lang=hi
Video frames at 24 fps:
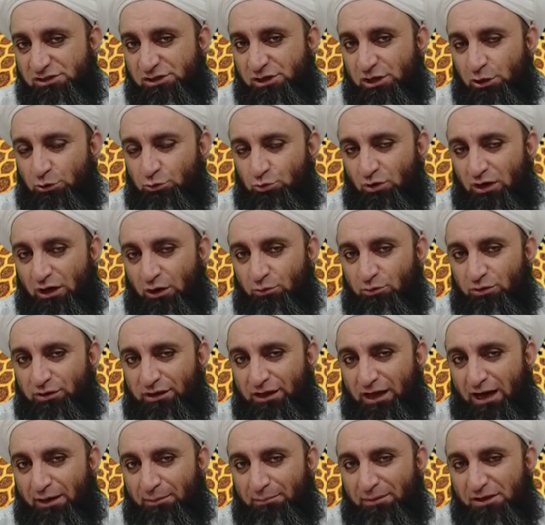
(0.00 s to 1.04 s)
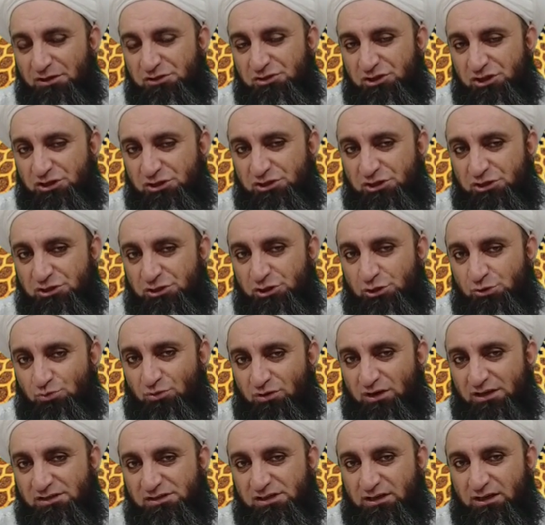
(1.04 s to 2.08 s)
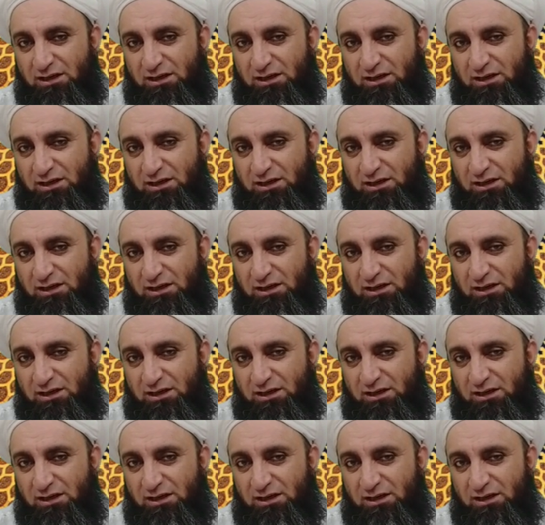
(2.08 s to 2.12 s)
तस्करतलिया में जिन जिन चीज़ों का